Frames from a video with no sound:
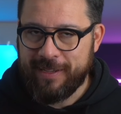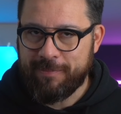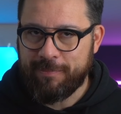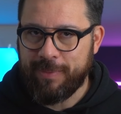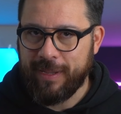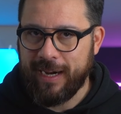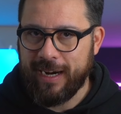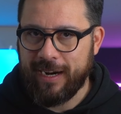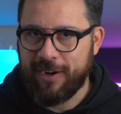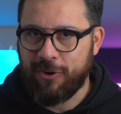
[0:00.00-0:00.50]

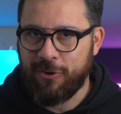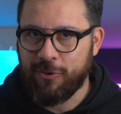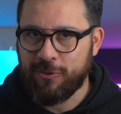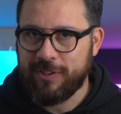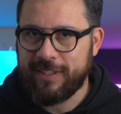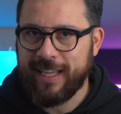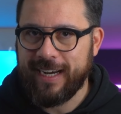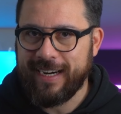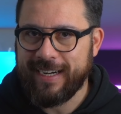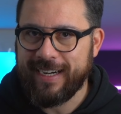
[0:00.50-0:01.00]
Per
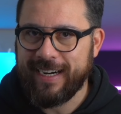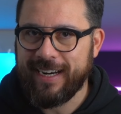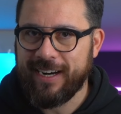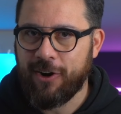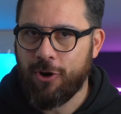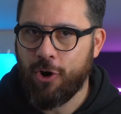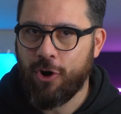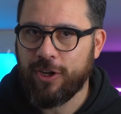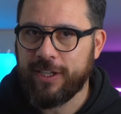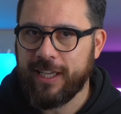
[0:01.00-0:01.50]
allontanare la
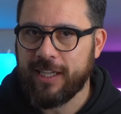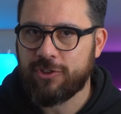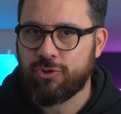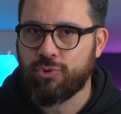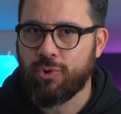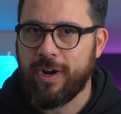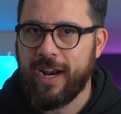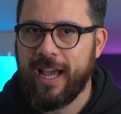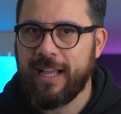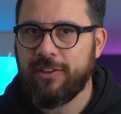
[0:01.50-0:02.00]
noia
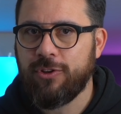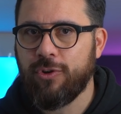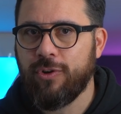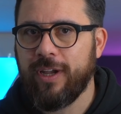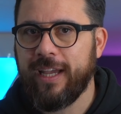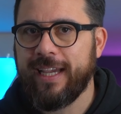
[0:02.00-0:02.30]
suonando